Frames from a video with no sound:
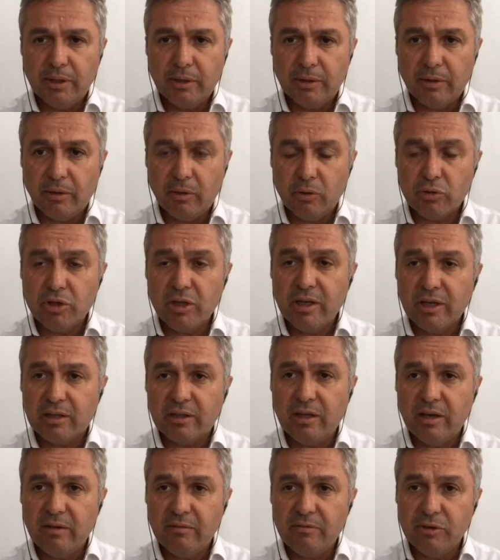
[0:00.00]
Ee,
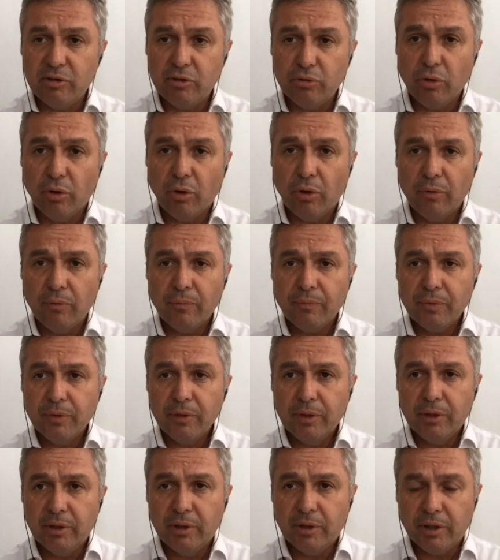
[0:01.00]
özellikle video
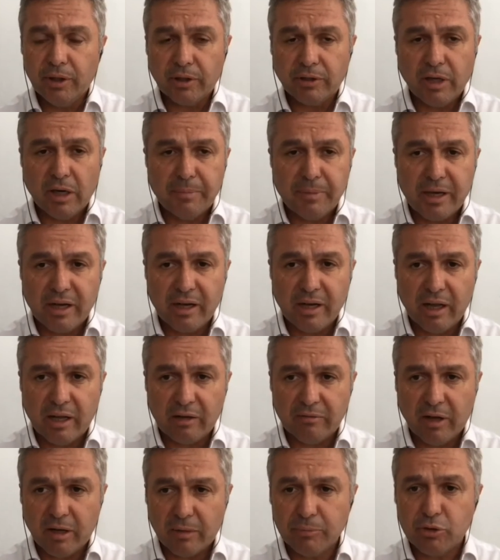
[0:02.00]
e,
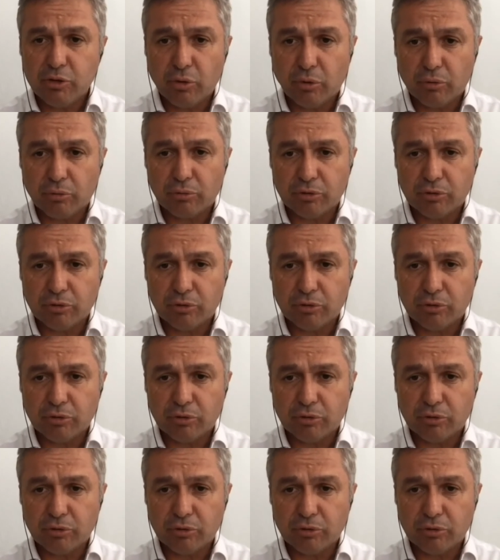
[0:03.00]
kameralar var.